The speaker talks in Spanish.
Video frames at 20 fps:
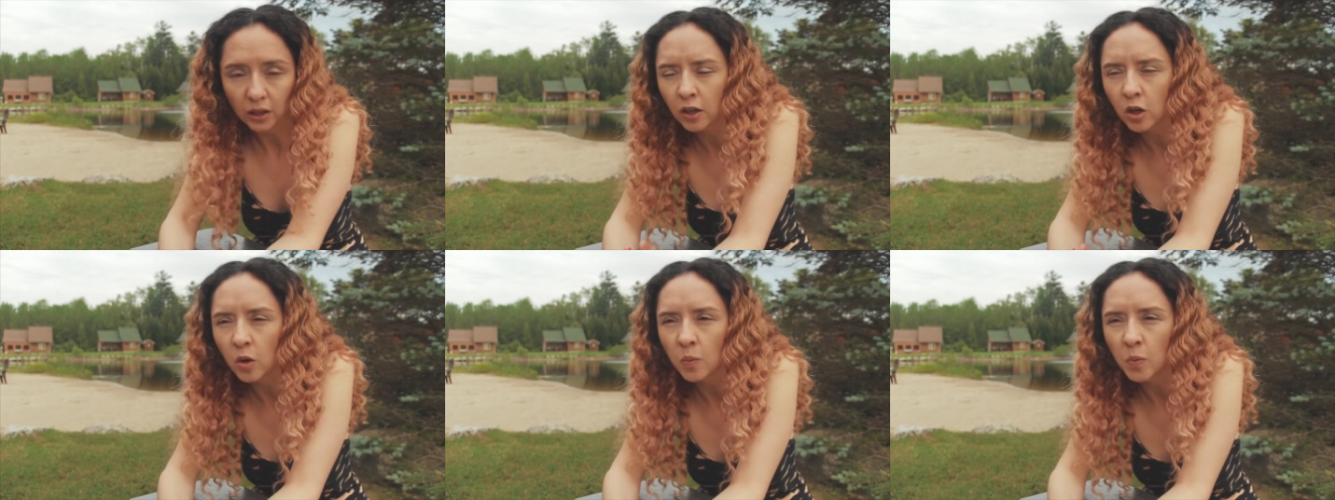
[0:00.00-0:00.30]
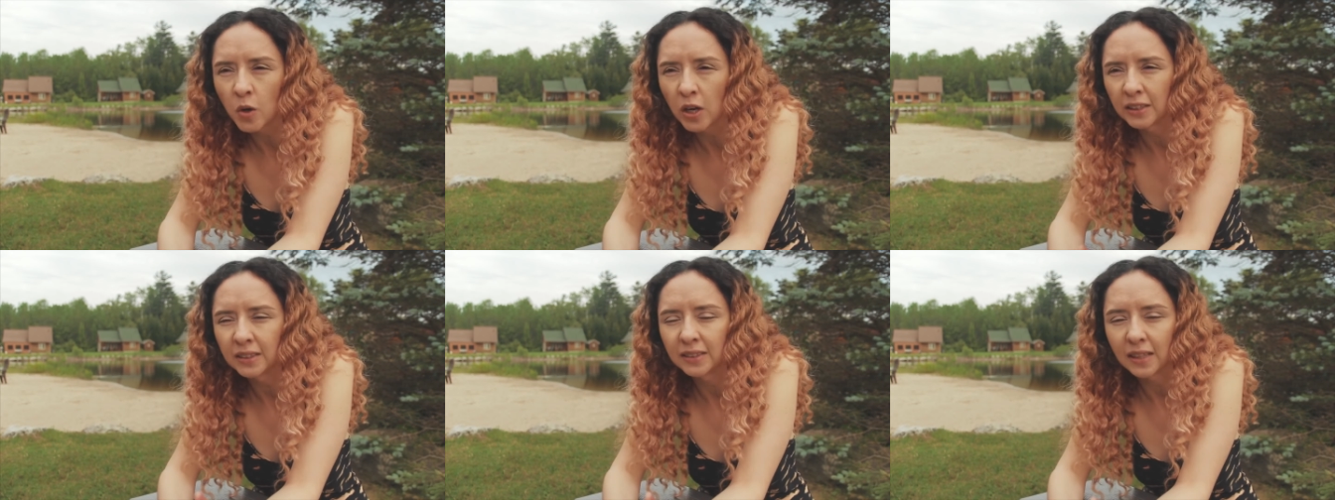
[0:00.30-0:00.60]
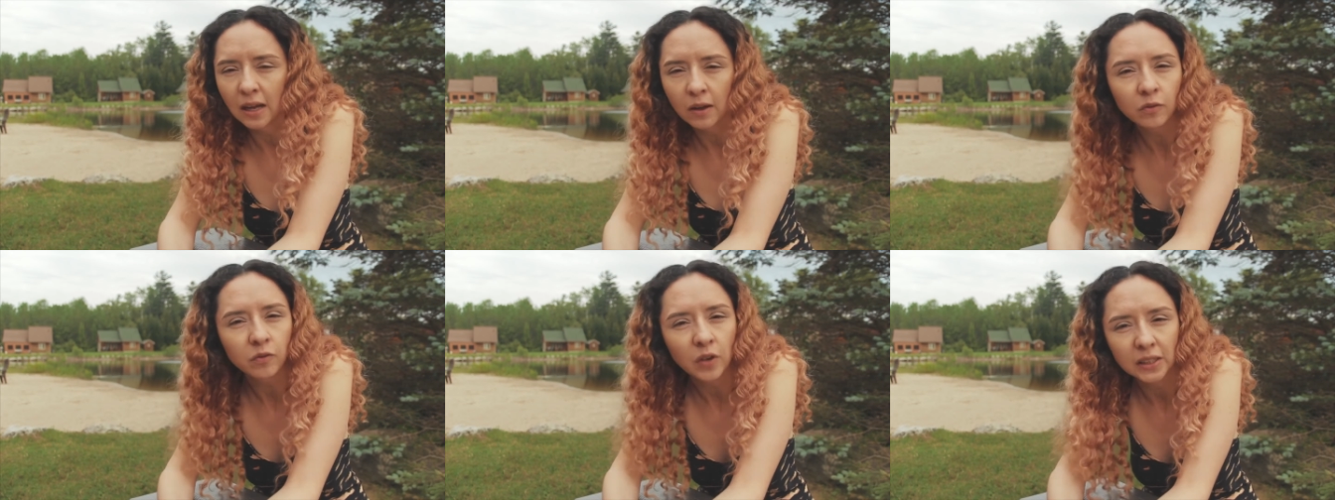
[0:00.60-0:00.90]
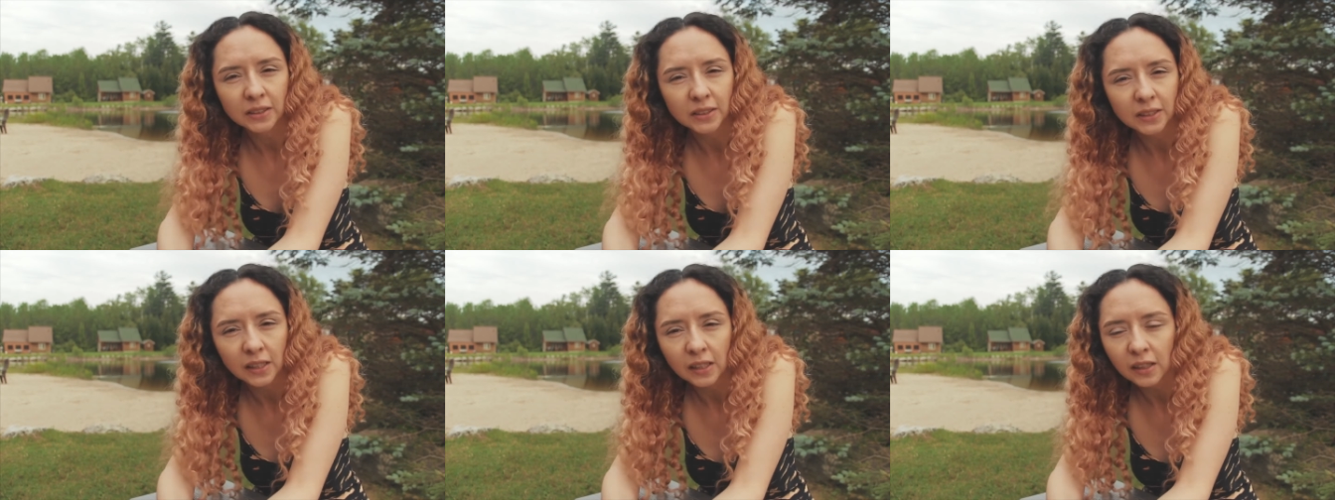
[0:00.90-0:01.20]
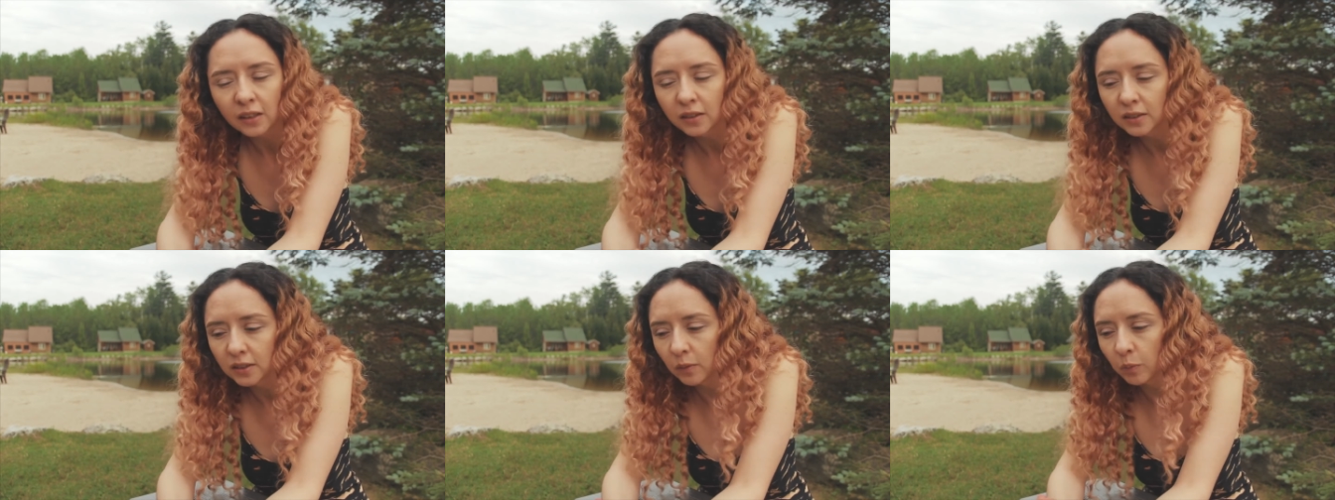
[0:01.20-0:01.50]
Y como es tan
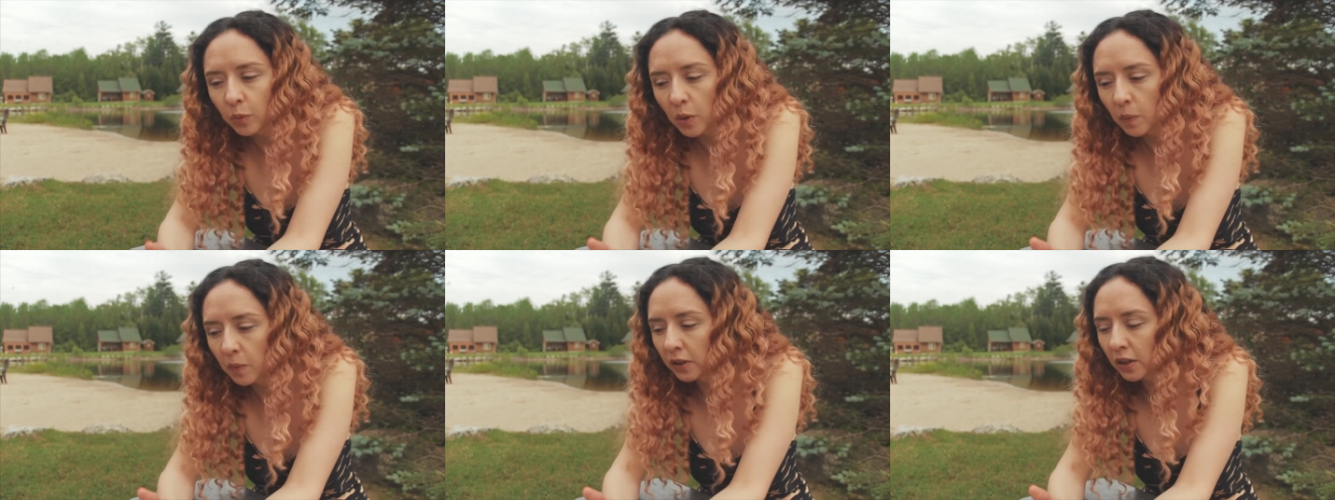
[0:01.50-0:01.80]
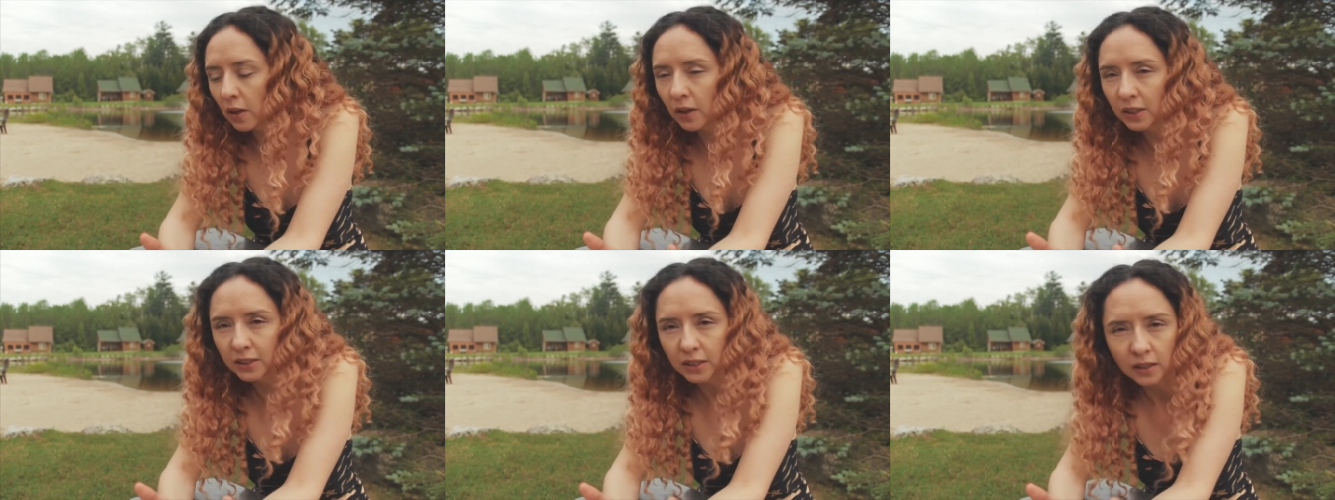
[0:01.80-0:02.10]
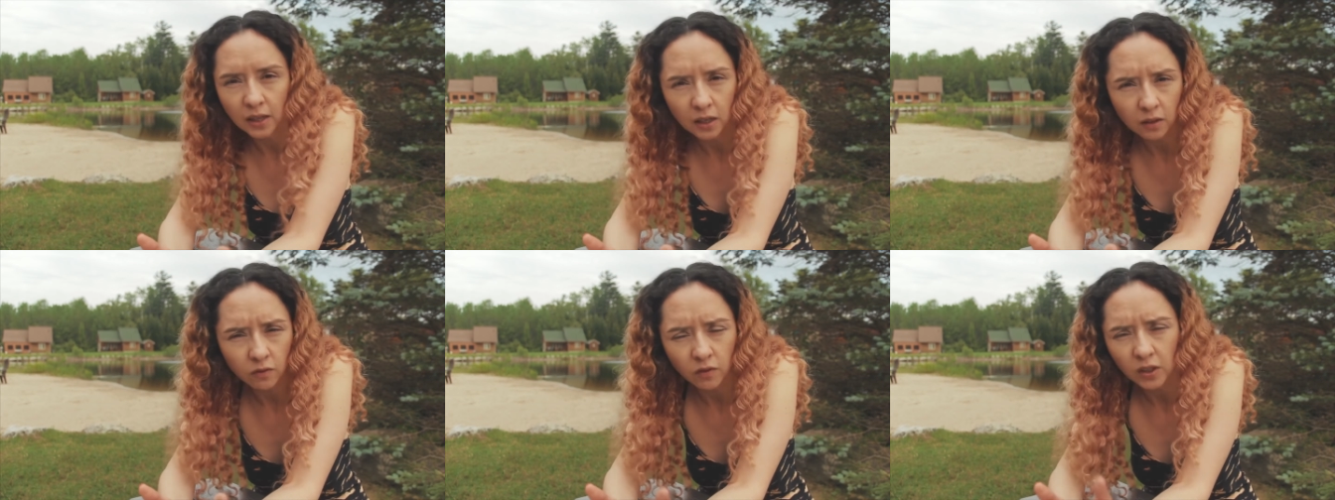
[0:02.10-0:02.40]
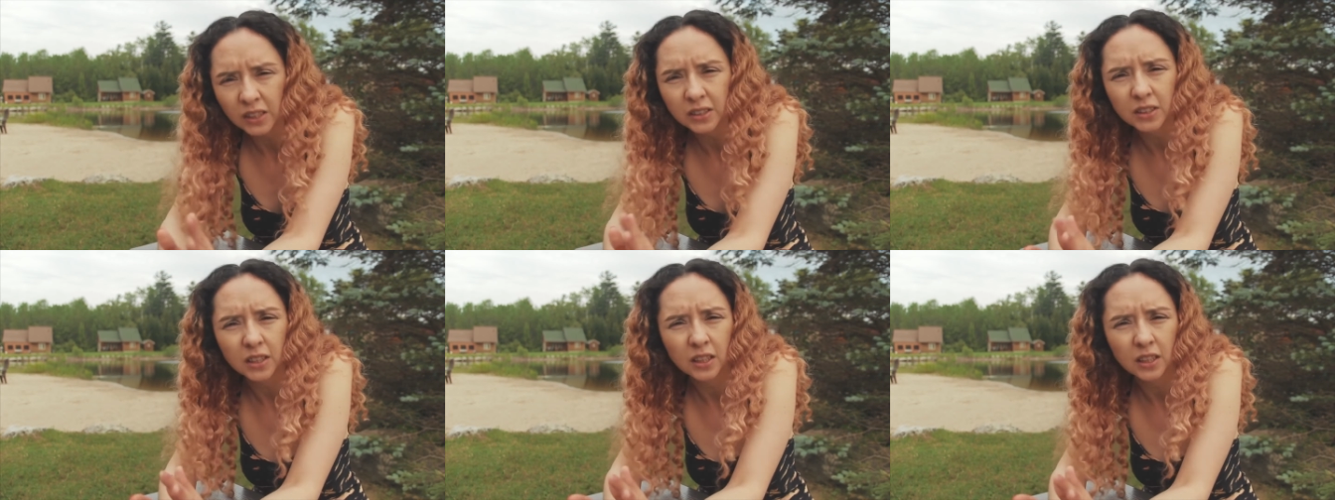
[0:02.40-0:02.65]
fácil, simplemente vas a Netflix